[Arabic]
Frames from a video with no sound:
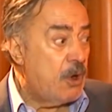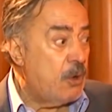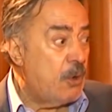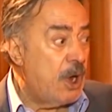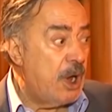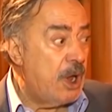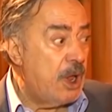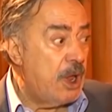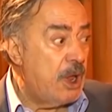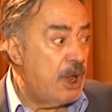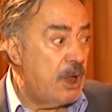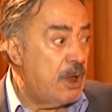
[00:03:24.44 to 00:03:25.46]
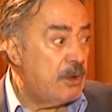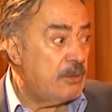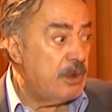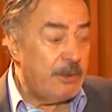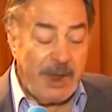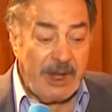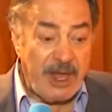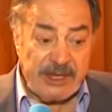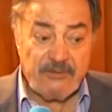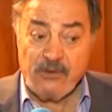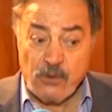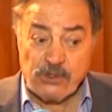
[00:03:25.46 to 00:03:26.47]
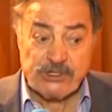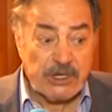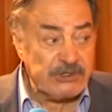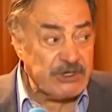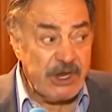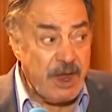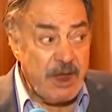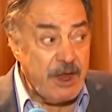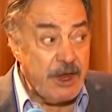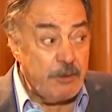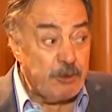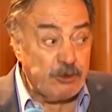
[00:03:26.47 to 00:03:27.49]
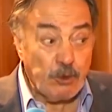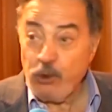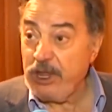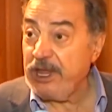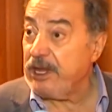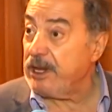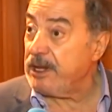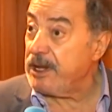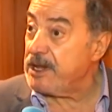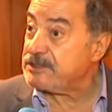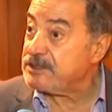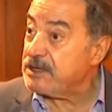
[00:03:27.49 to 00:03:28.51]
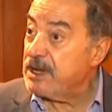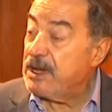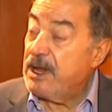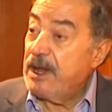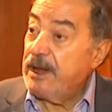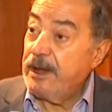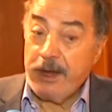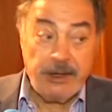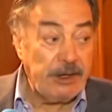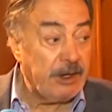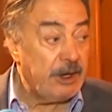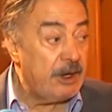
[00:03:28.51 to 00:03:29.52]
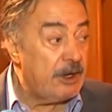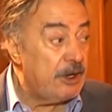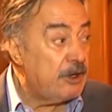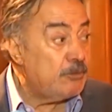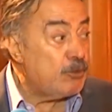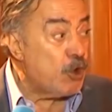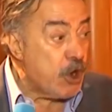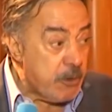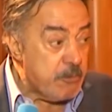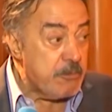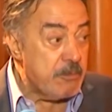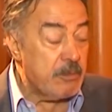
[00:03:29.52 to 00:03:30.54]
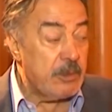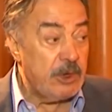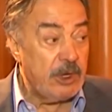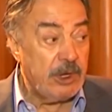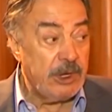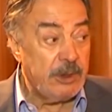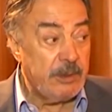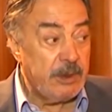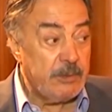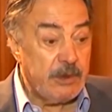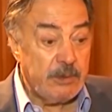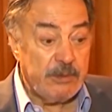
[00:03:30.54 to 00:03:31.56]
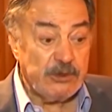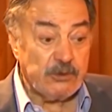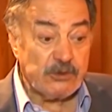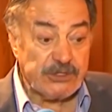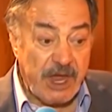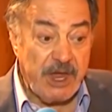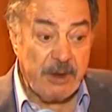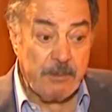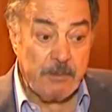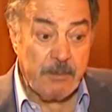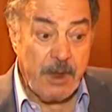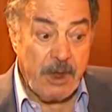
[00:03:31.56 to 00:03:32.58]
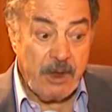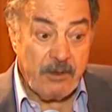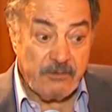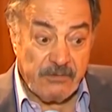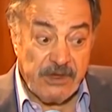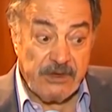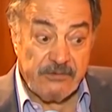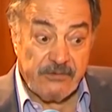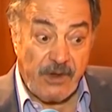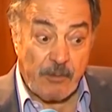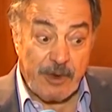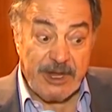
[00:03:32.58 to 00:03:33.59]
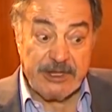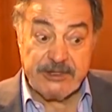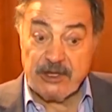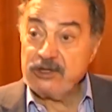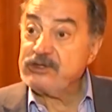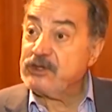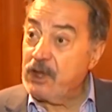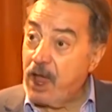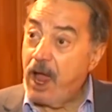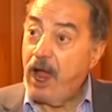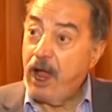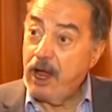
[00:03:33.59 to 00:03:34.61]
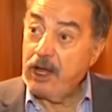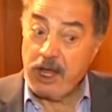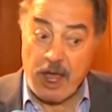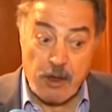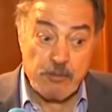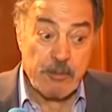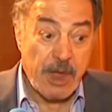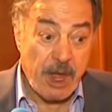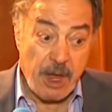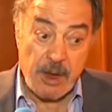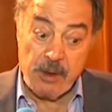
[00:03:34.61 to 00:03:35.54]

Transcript: هو بيبقى الهدف هو شخصيه إيه، بتقول ايه للناس يعني ايه المهم اللي بتساهم فيه في عمليه الاصلاح العامه